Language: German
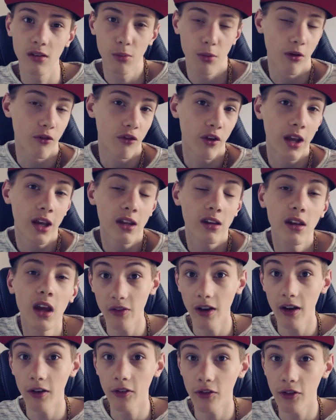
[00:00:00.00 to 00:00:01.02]
es ist, perfekt. Und
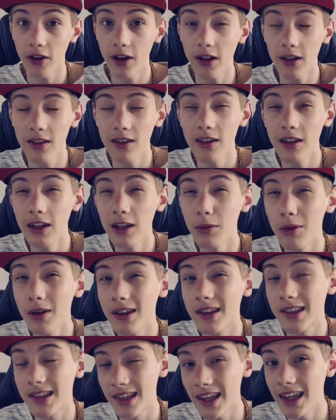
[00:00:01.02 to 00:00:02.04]
zwar fragt die
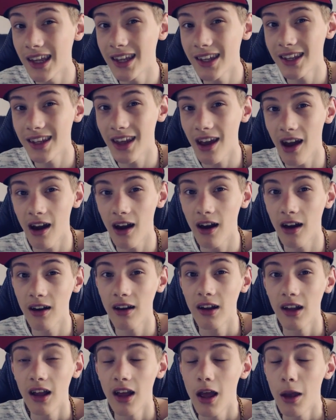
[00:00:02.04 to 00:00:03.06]
liebe
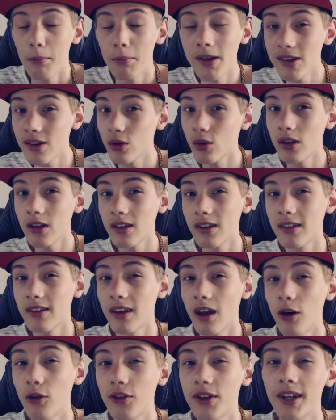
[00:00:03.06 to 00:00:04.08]
Xenia, bist du
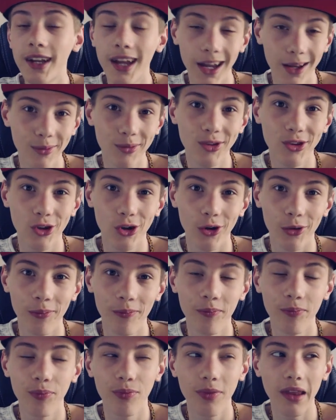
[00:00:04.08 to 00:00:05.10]
dieses Jahr auf der
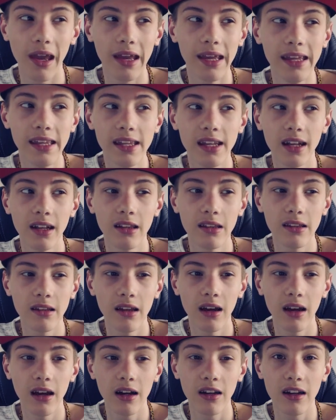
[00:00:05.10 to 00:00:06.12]
Gamescom? Ich kann
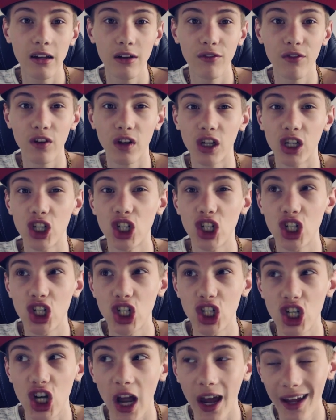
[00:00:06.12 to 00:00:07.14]
sagen,
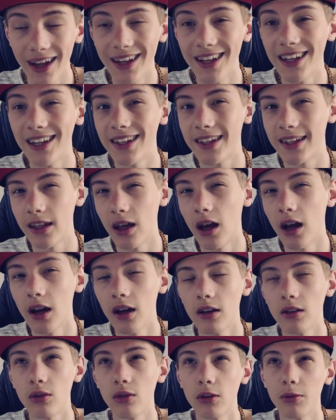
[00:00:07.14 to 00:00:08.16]
wahrscheinlich
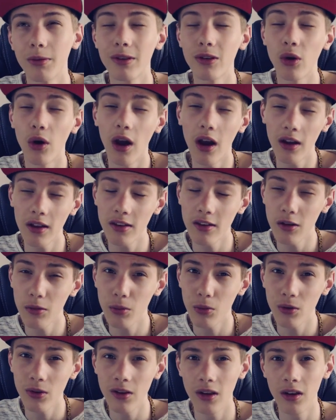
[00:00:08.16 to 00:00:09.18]
ja. Also ich bin zu
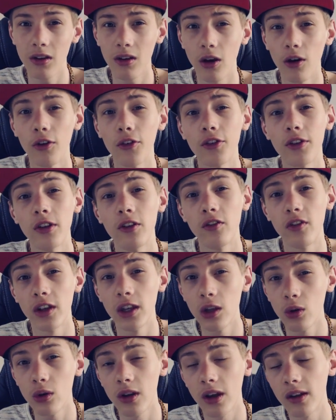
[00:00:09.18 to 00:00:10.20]
80% auf den
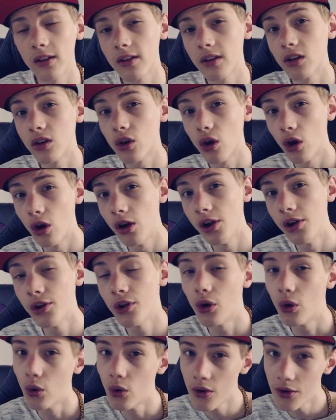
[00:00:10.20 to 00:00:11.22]
Video Days in
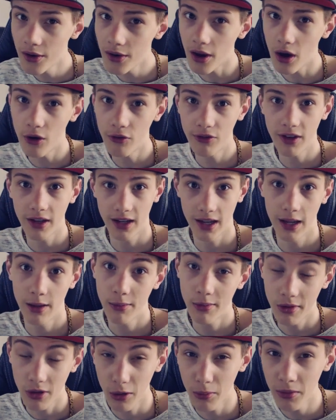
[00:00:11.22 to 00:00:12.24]
Köln und auf der
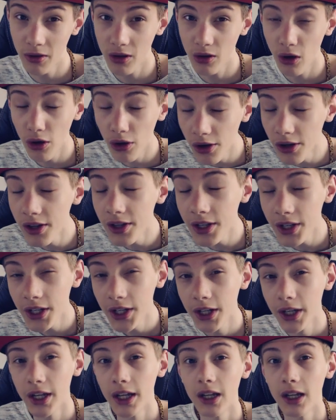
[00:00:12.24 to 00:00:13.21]
Gamescom in Köln.